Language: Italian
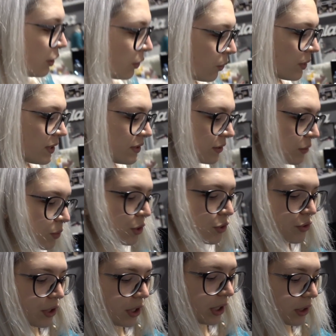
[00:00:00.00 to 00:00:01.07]
io questi due
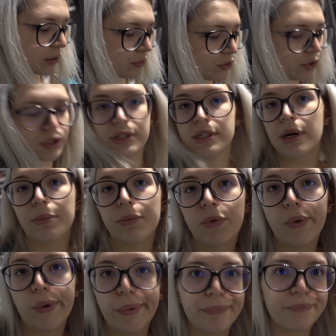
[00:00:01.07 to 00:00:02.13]
giorni che non ci
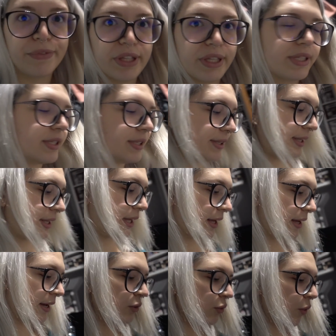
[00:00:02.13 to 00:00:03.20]
siamo visti
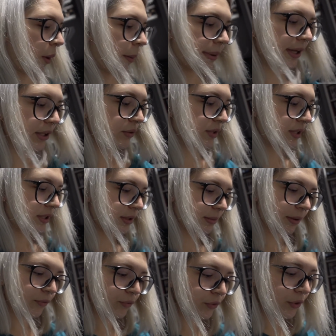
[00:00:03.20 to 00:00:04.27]
che non ho aperto
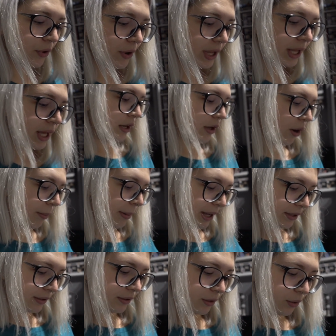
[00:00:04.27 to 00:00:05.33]
insieme a voi li ho
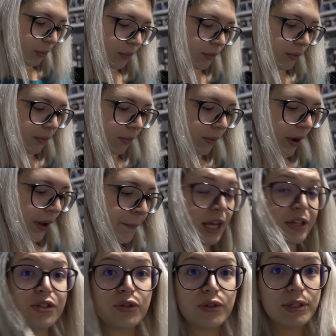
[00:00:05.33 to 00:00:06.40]
aperti comunque
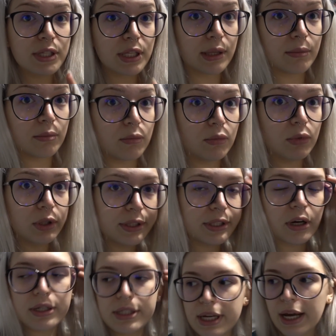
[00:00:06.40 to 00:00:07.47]
e ci sono state
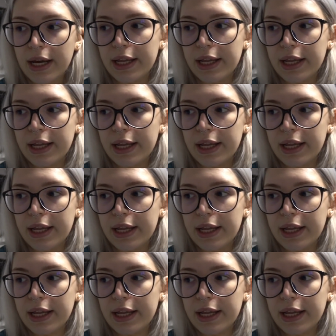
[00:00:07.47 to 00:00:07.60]
molte cose